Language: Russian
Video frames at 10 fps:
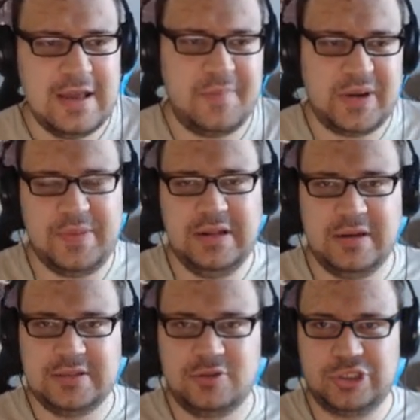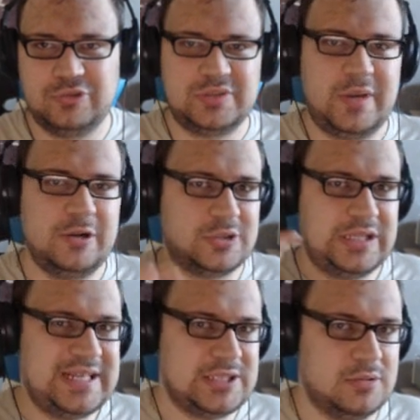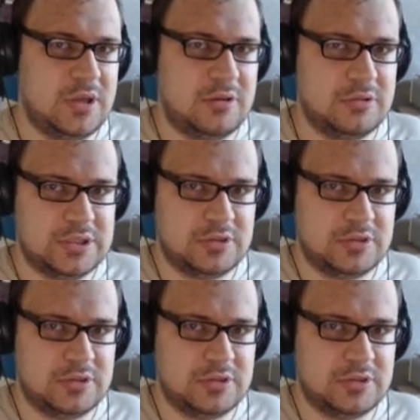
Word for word: А пропеллеры это то, что у самолета на носу находится,